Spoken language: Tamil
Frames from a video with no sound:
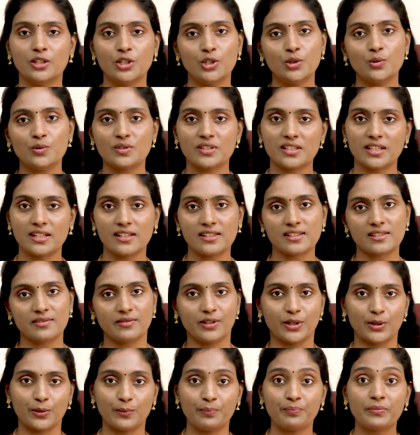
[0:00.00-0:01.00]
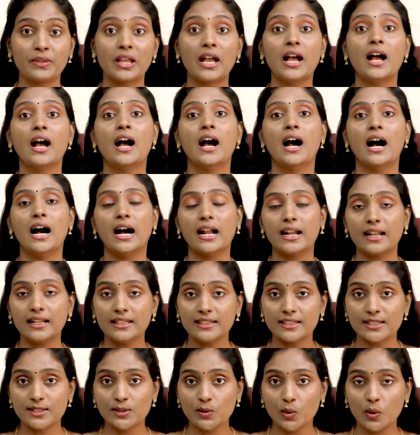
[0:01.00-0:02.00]
நியூ செல்ஸ் வரும் ஆனால்
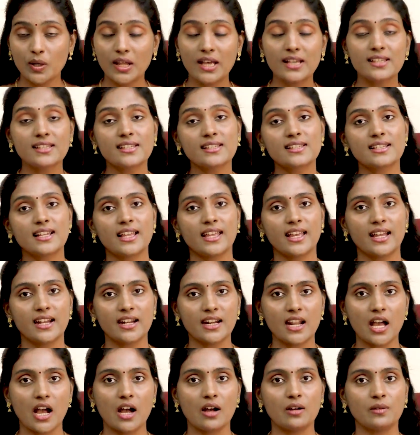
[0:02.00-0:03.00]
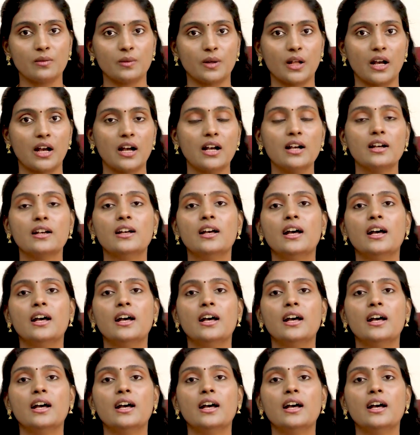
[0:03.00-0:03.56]
இந்த சோரியாசிஸில் என்ன ஆகும்னா